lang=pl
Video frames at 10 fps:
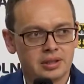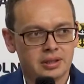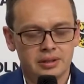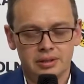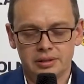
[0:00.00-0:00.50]

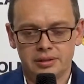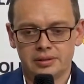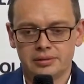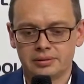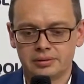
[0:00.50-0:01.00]

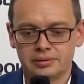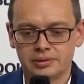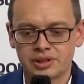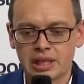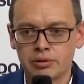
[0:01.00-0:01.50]
E,
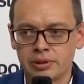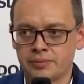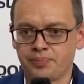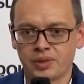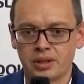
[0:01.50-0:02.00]
zostały
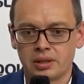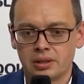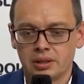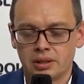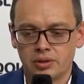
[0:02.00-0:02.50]

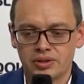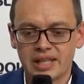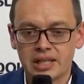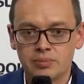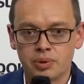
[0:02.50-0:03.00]
rozdane